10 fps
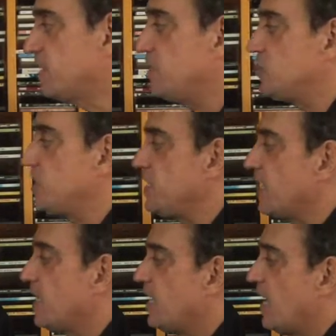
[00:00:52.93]
Aqui
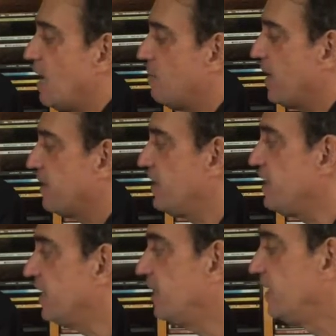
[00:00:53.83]
tinha a
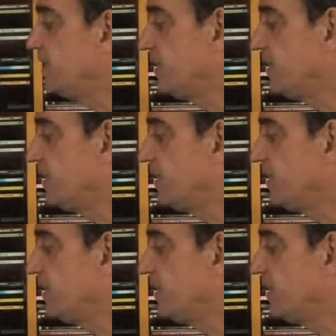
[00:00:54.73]
marquinha